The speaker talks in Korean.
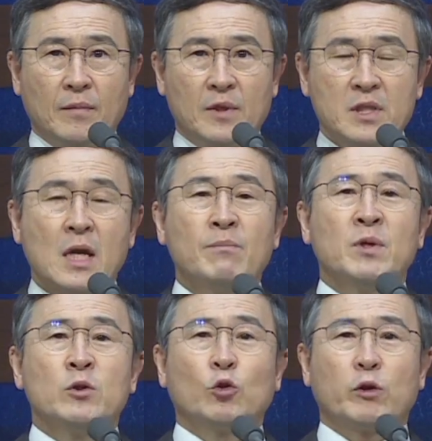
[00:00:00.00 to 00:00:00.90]

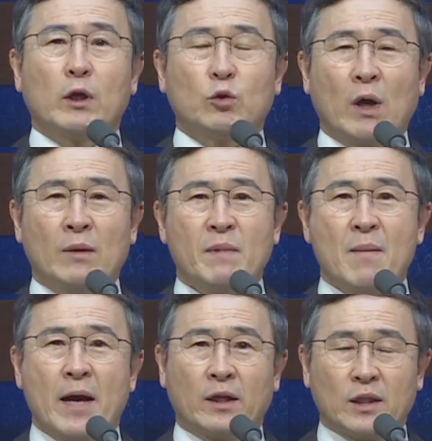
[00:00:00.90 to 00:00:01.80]
3년 6개월 동안
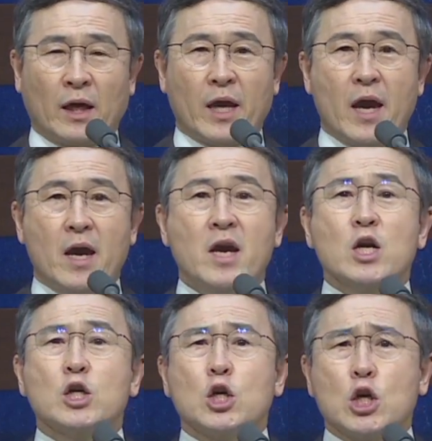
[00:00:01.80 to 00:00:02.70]
메마른 땅에
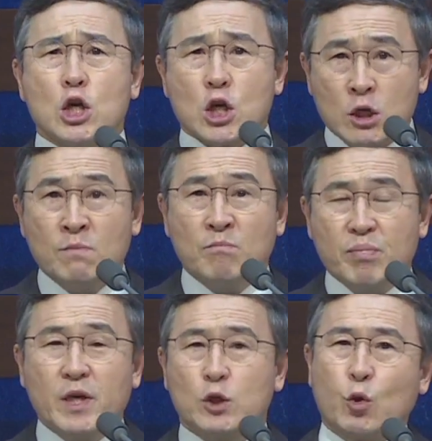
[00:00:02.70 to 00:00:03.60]
큰
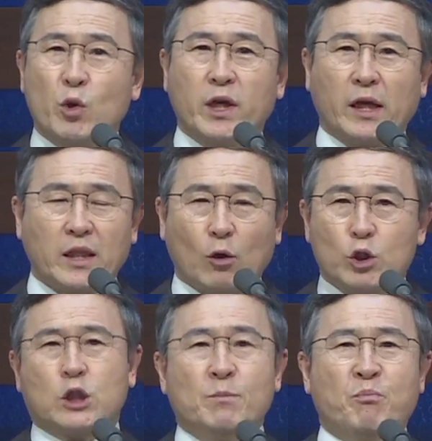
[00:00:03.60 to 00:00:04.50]
비 소리가 있다고
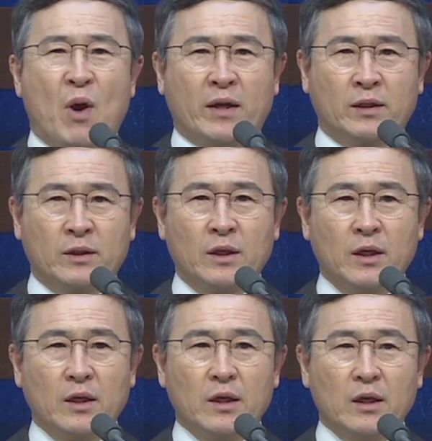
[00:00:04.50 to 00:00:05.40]
선포하는
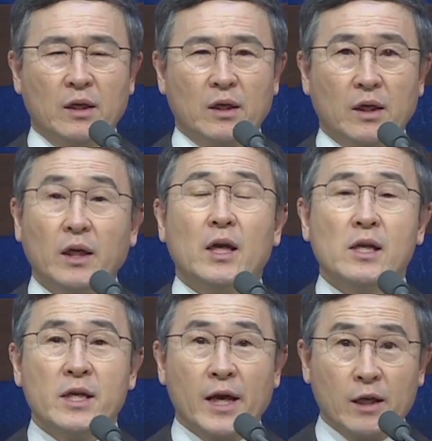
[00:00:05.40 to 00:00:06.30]

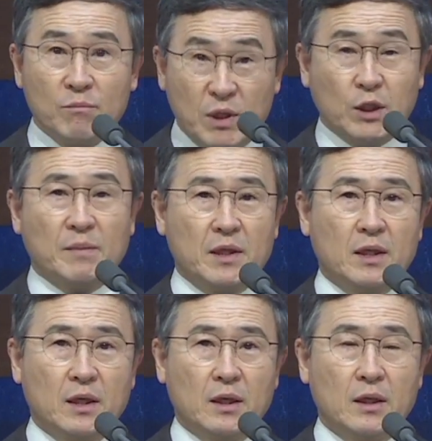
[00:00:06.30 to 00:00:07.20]
엘리야의 믿음이
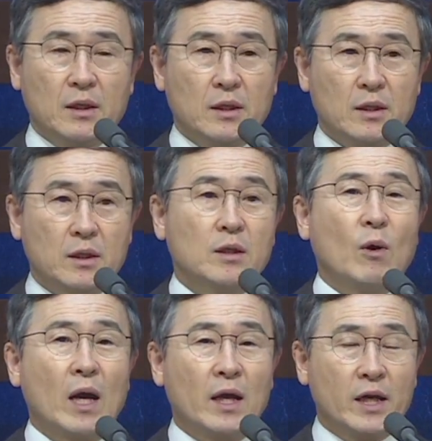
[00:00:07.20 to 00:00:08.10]
그
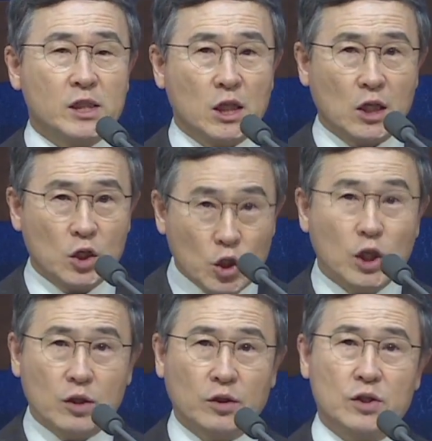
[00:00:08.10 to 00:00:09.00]
환란의 시대를
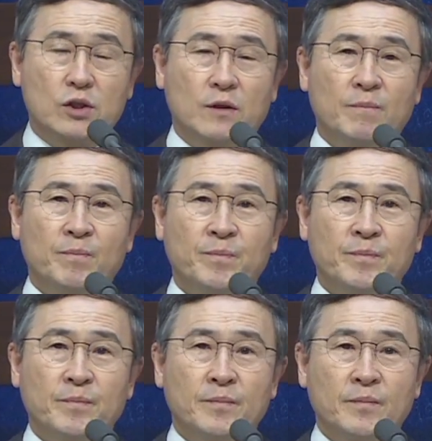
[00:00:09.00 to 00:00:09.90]
이기는 것처럼
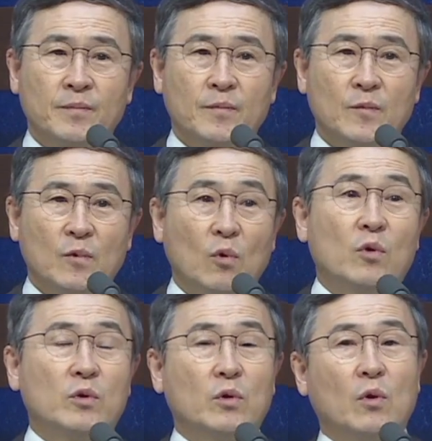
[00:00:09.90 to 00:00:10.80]

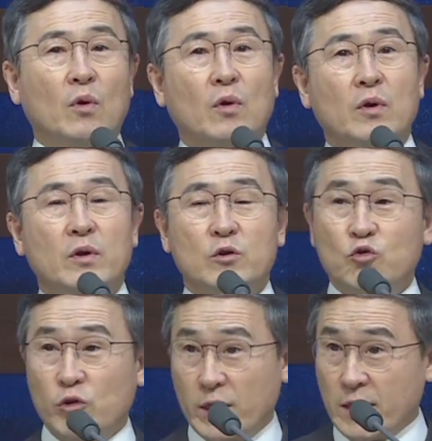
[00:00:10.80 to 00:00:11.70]
오늘도
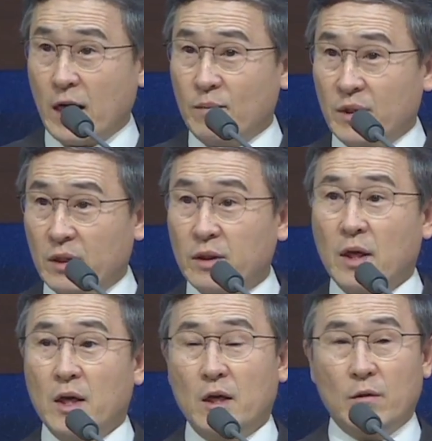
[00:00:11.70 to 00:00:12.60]
주의 사람들은
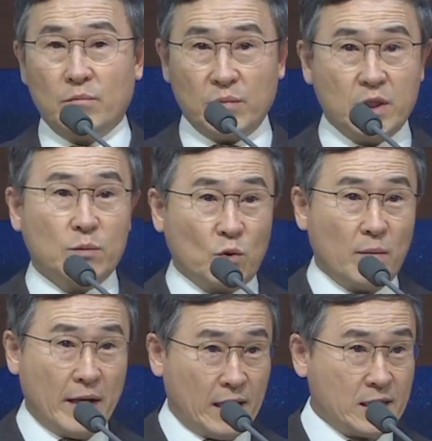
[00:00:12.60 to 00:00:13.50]
믿음으로
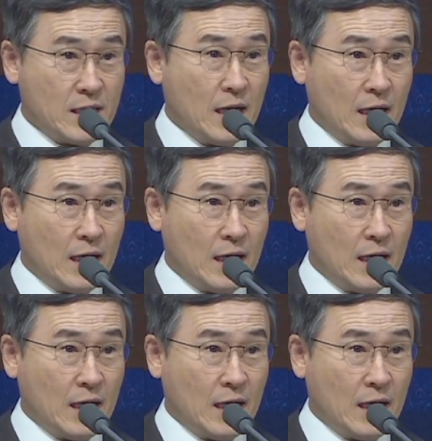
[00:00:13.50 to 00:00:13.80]
말하자.